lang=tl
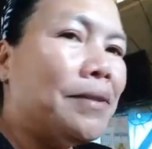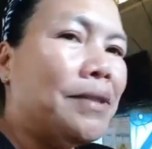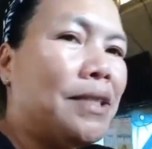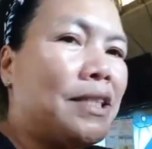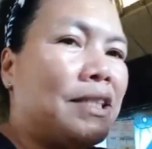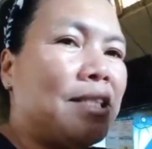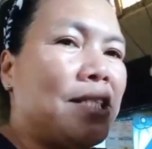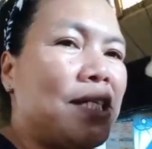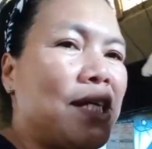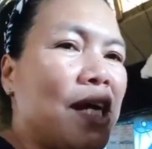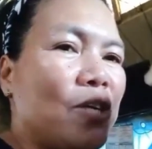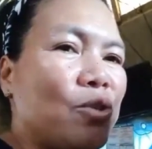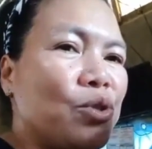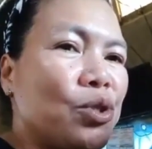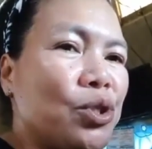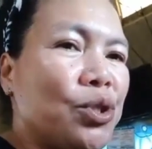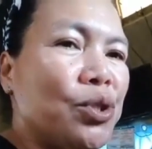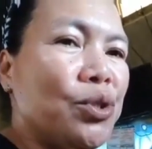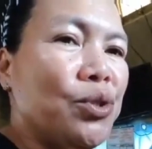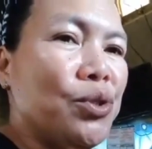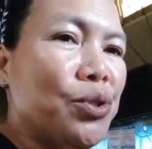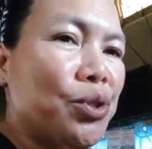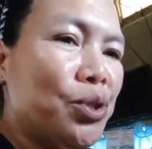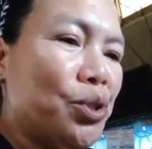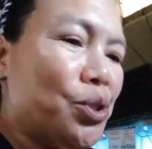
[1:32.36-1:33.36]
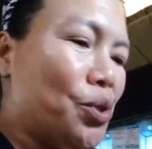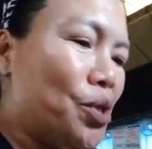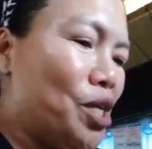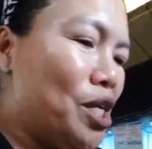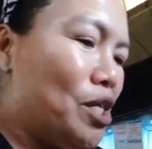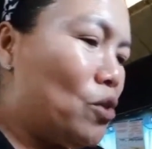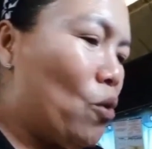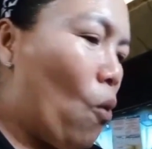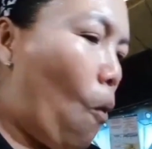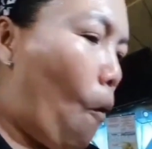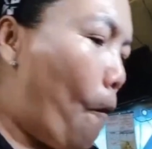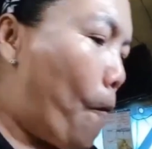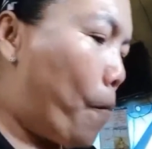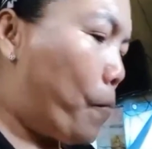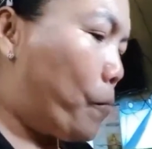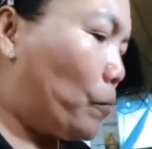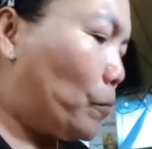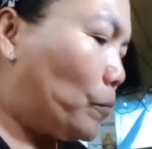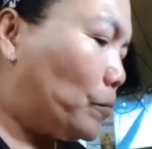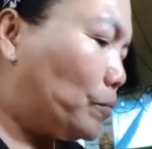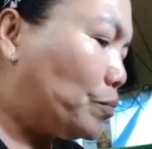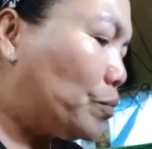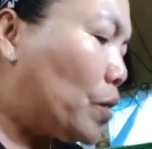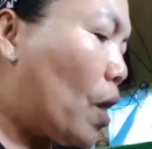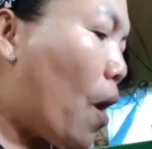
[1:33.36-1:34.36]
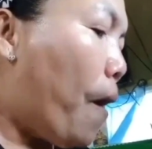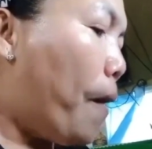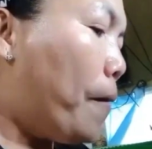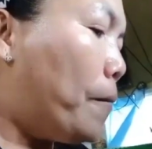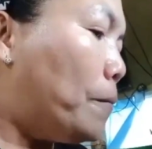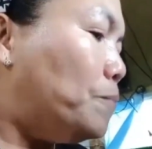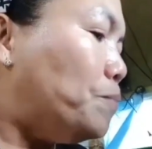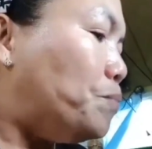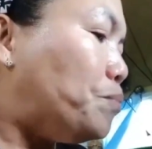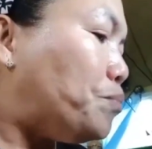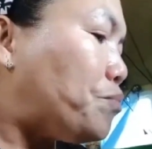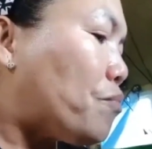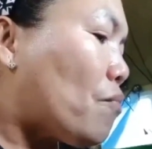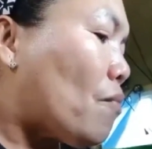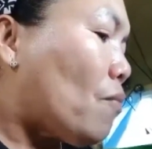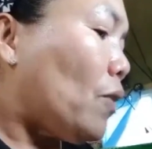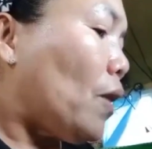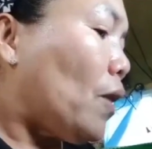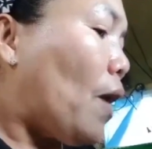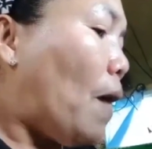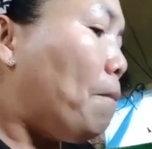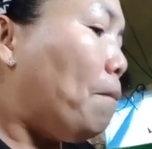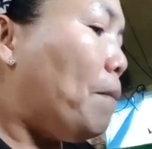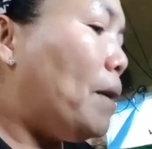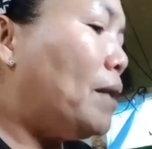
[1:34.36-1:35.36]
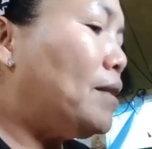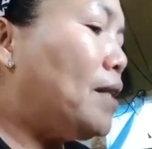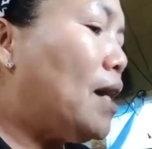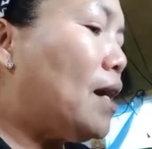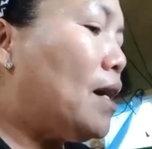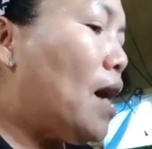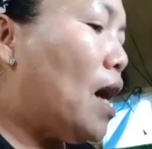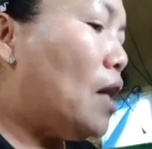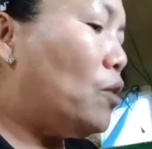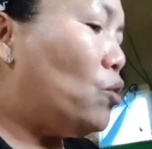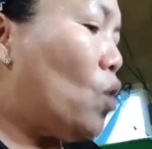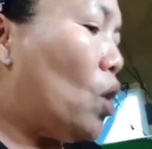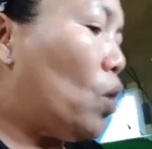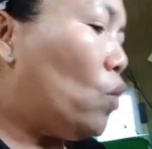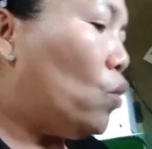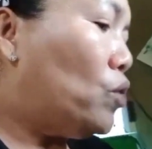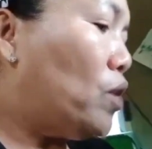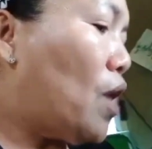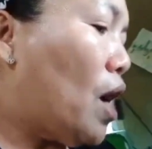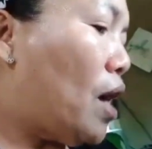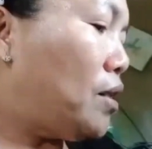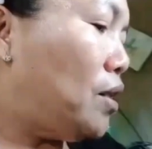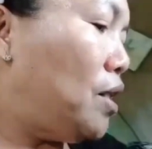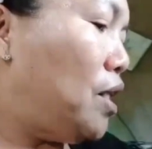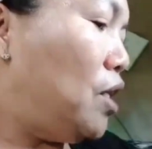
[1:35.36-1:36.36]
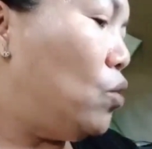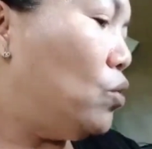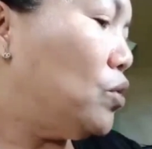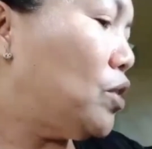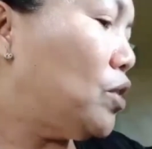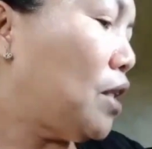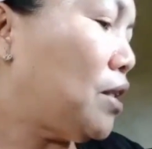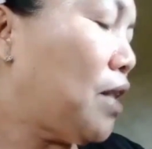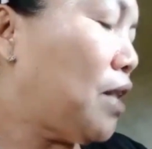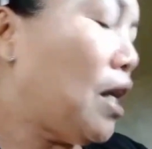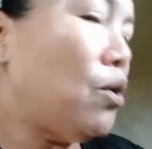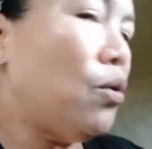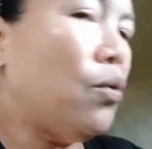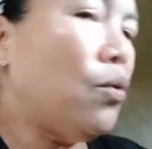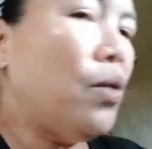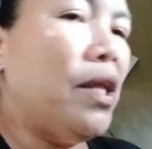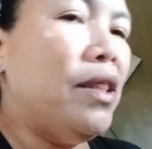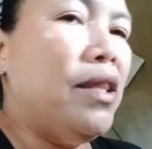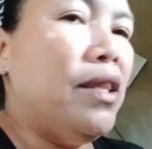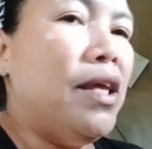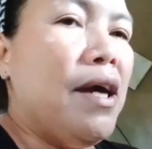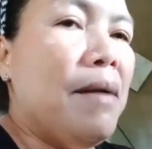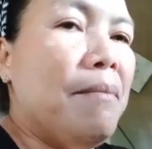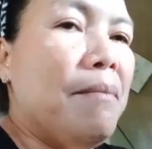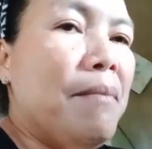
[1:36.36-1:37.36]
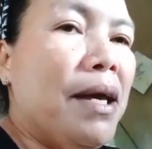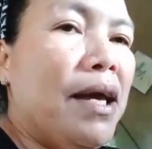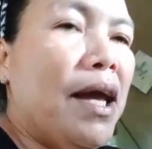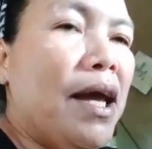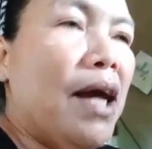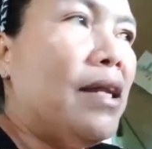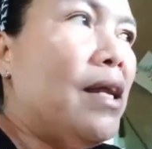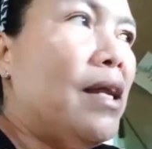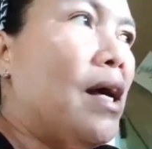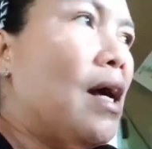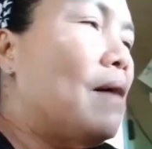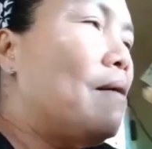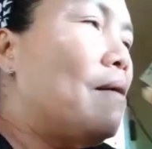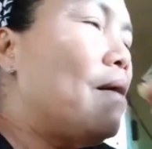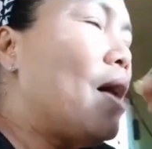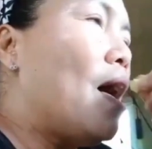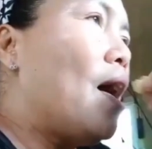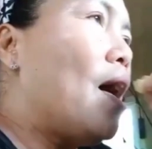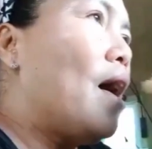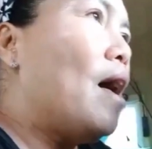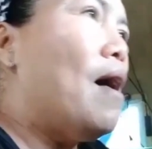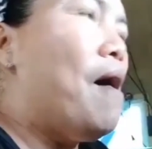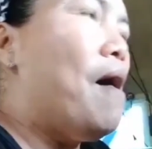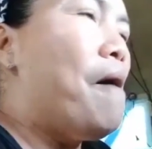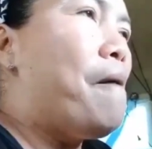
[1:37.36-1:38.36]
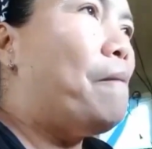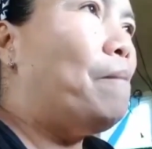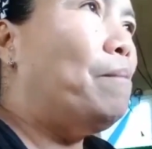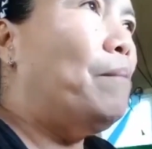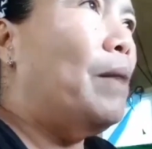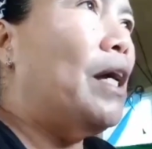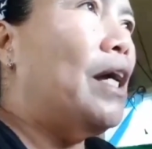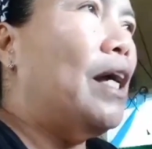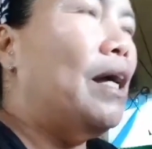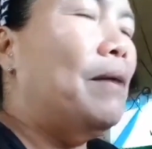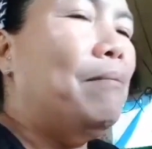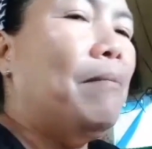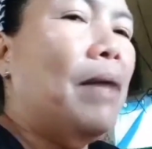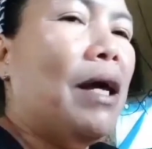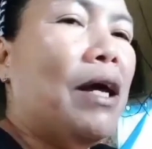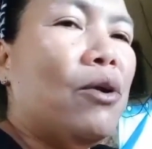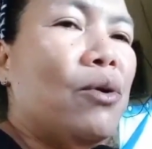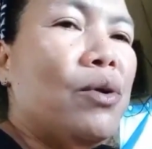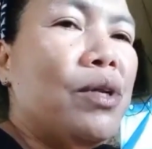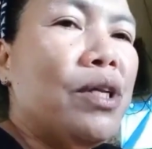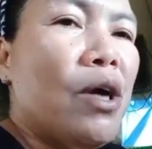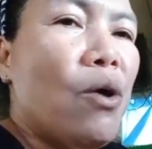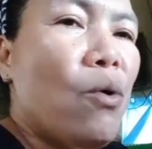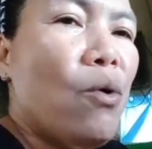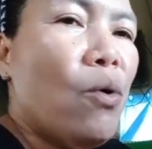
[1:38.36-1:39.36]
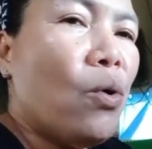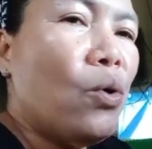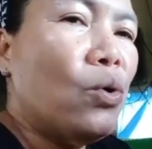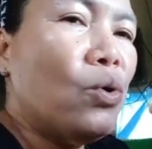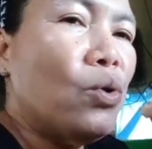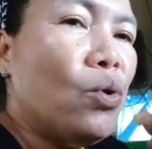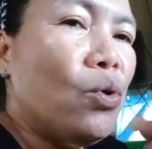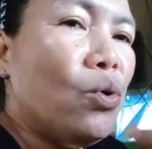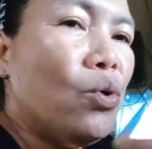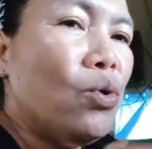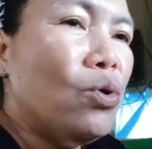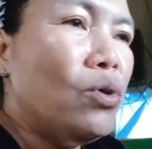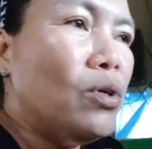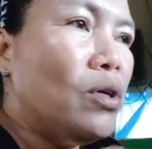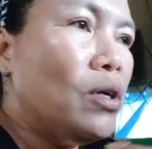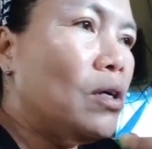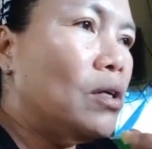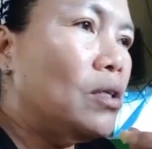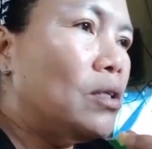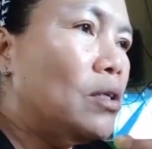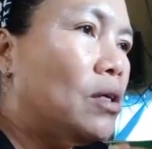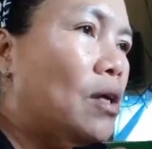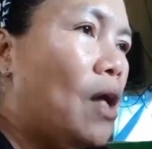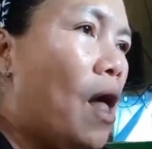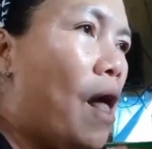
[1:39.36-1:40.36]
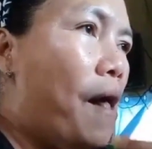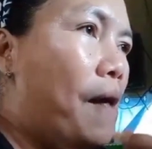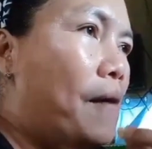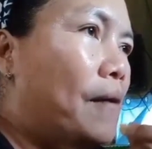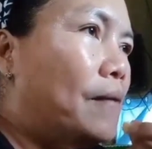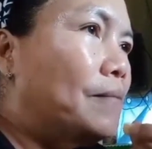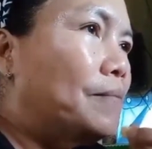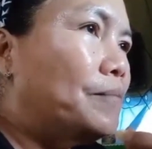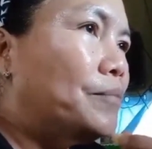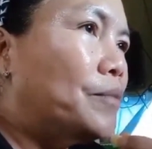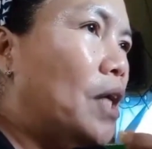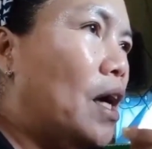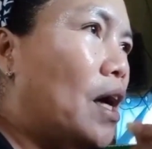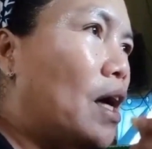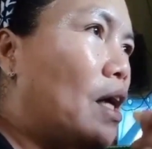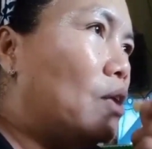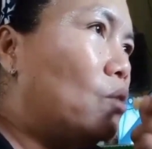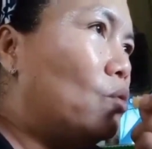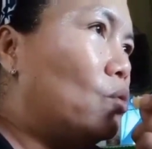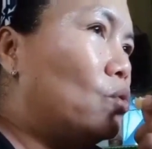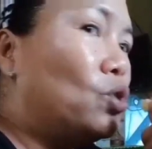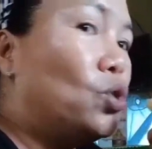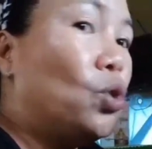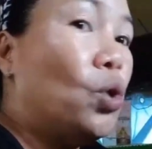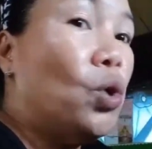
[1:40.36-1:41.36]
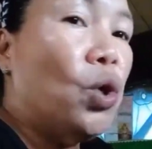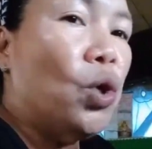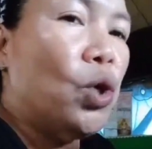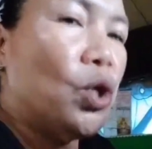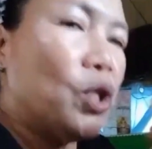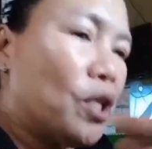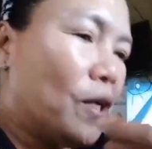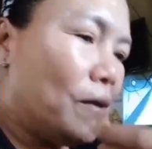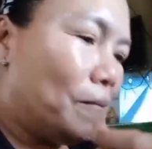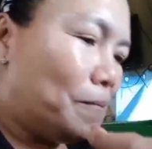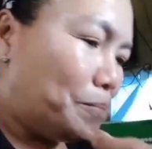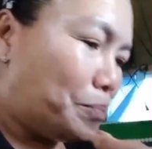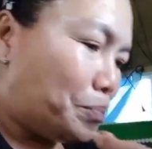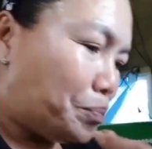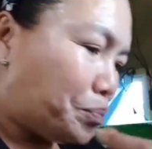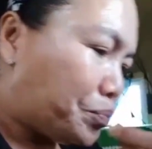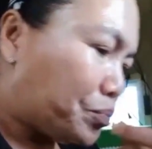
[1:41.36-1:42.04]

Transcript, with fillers: Si Sia, gustong gusto nito. Pag nagano ako nang yung tatanungin niya, may ada, uh, may meron daw ko nung ano, sulod.